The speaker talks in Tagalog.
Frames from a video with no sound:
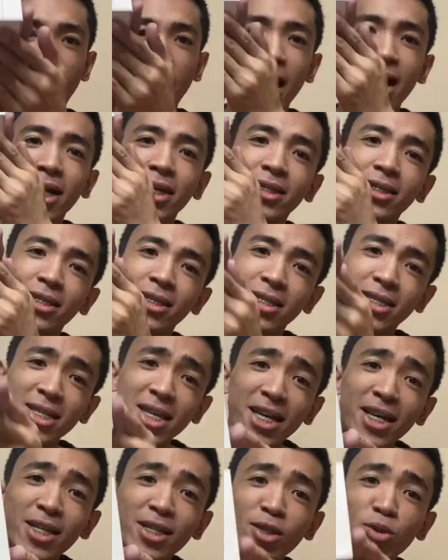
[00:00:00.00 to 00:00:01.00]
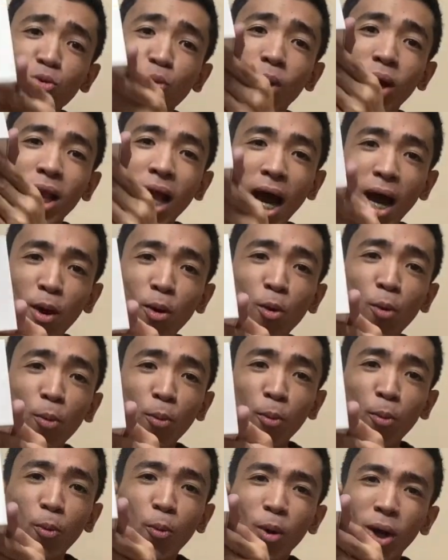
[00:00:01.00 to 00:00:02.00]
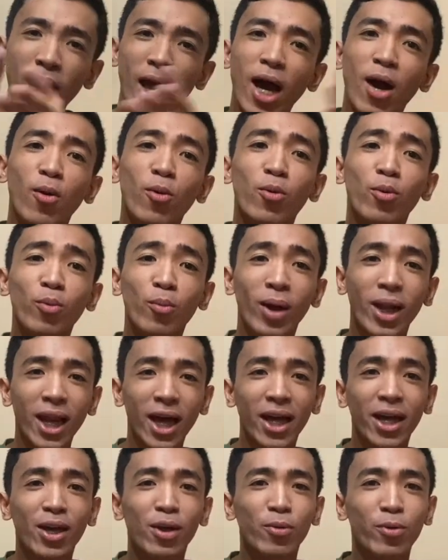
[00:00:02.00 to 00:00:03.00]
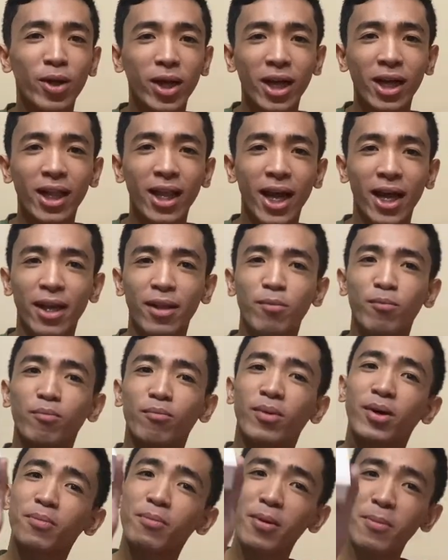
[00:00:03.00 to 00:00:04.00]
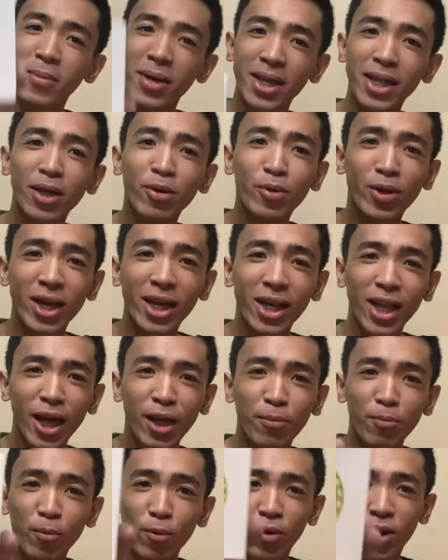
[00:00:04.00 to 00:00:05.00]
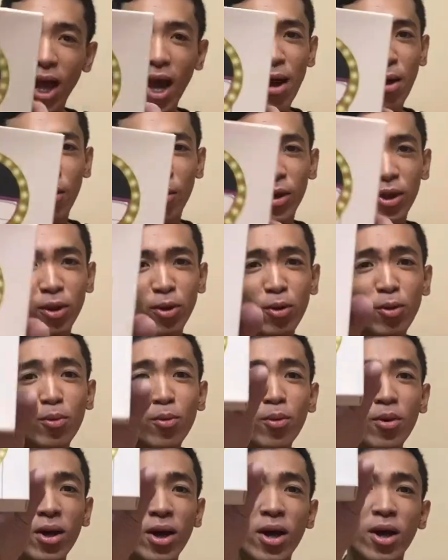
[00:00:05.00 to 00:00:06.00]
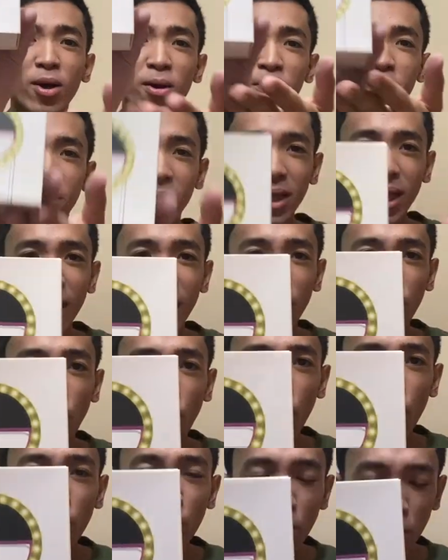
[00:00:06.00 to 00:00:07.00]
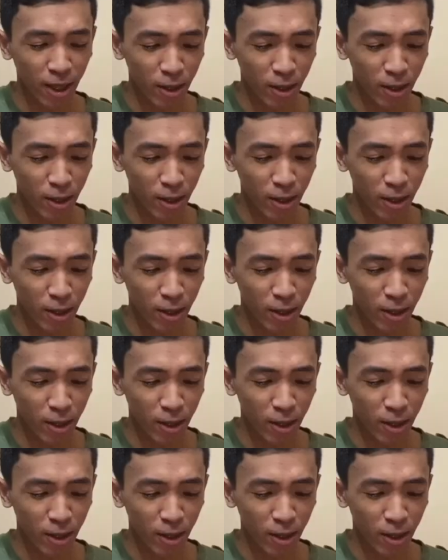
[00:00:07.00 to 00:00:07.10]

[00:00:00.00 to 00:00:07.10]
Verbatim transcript: At since wala ko wala akong malaking ring light, magmi-mini ring light muna ako. Ito yung binili ko.